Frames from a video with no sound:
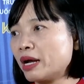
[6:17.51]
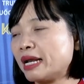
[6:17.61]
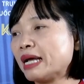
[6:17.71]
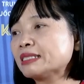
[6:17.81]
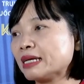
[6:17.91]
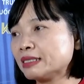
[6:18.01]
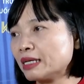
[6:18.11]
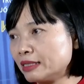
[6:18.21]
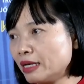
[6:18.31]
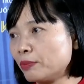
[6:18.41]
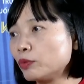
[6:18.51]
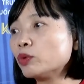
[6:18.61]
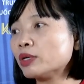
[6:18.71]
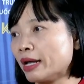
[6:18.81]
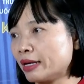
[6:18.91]
né tránh trách nhiệm,
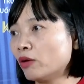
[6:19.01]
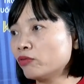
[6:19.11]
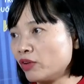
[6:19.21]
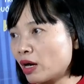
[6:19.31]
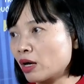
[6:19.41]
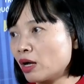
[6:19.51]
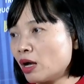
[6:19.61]
đùn đẩy công việc.